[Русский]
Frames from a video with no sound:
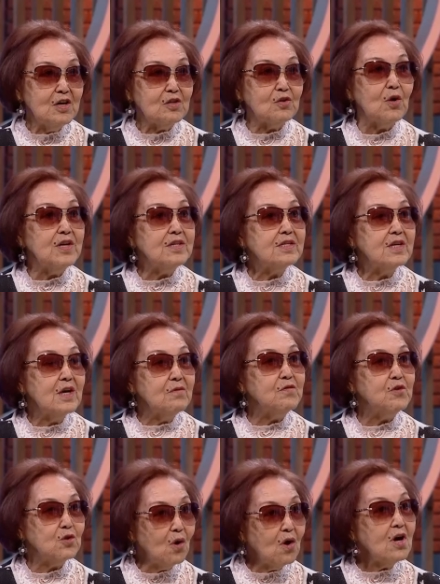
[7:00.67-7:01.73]
То есть
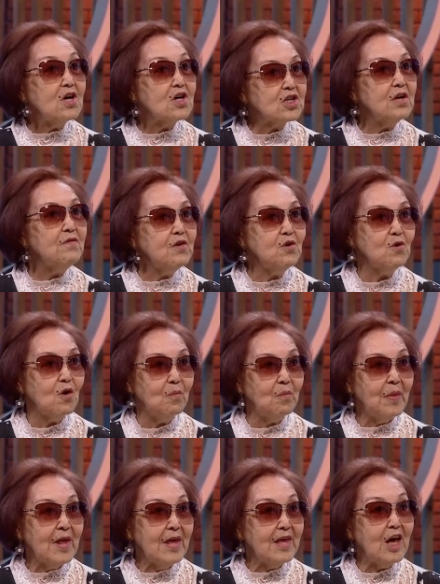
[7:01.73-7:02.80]
все живьем.
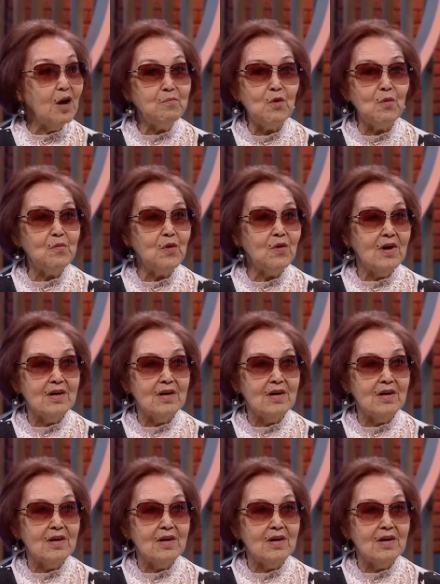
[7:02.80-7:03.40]
Я помню,